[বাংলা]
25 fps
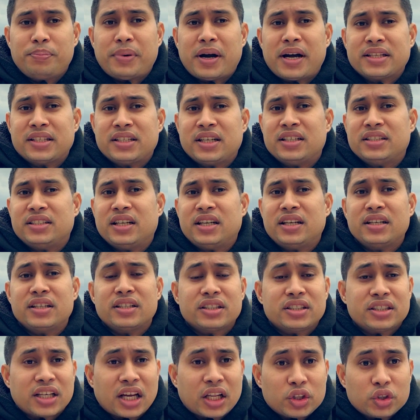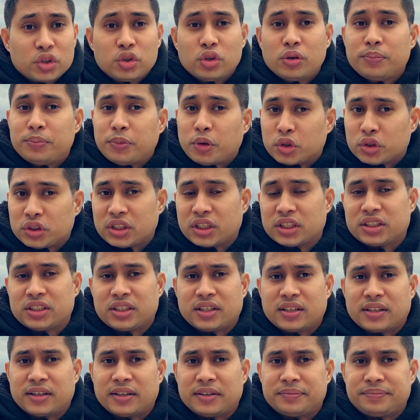পাঁচ হাজার সাতশো পঞ্চাশ
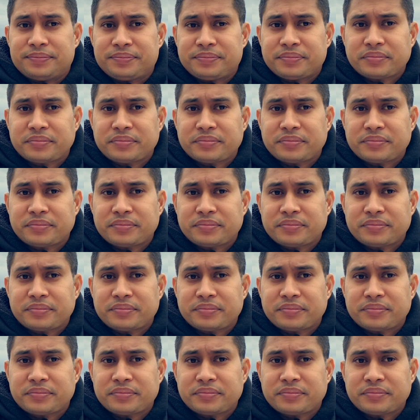টাকা